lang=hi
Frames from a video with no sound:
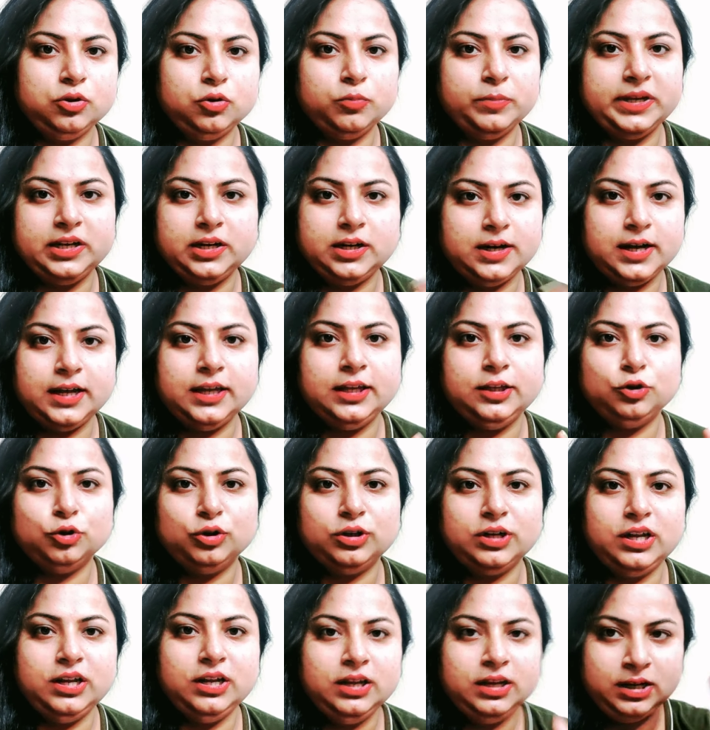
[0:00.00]
तो मैं नहाई
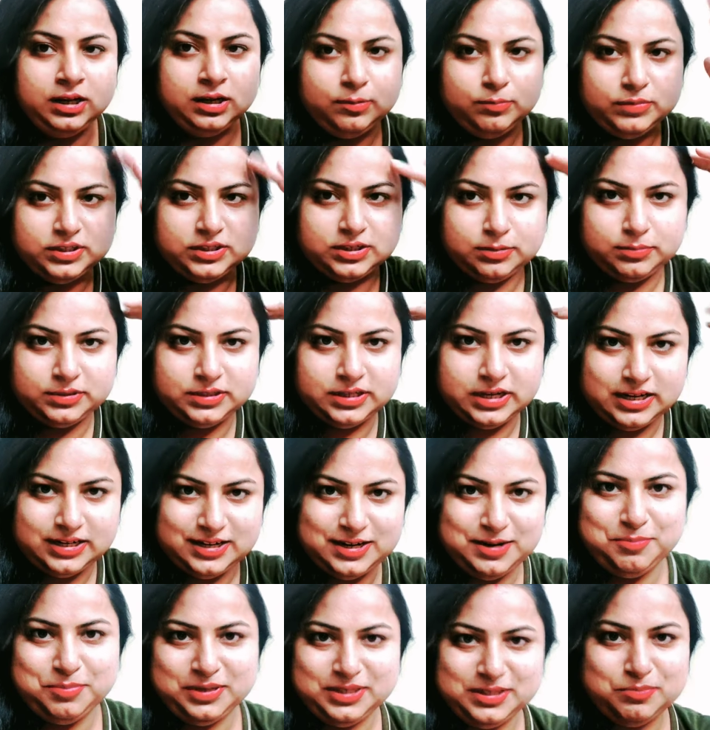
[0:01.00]
तो नहीं मिस्टर
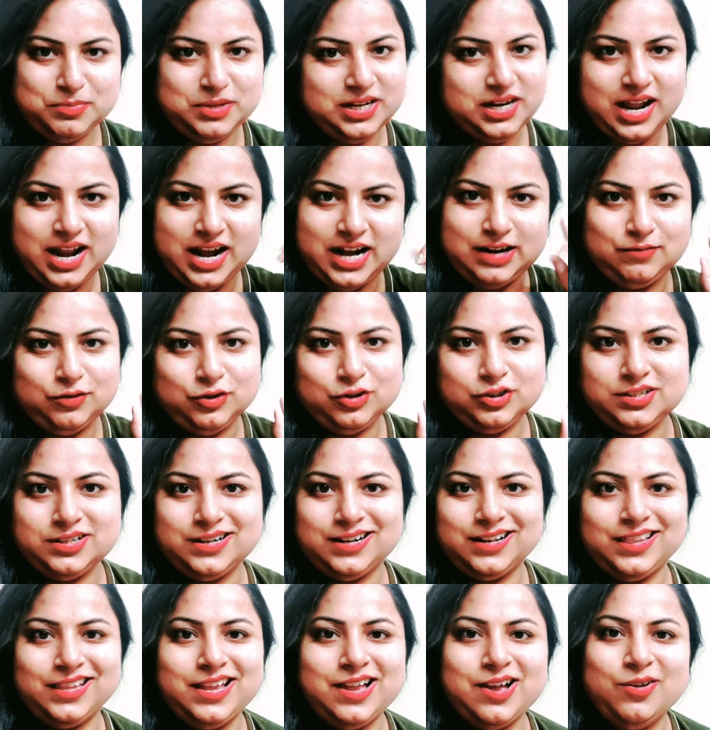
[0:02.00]
बजाज ने बस मेरा हेड वॉश
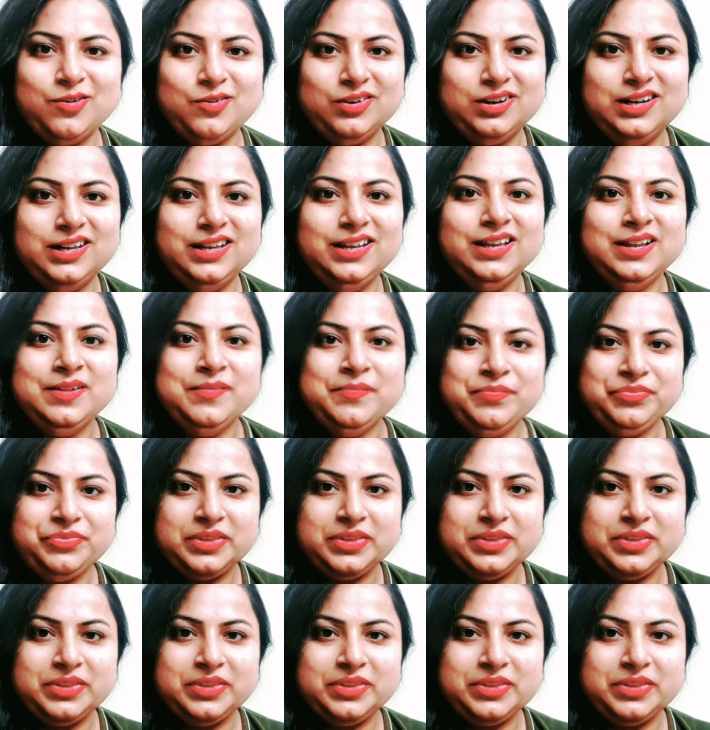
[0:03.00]
कर दिया ओनली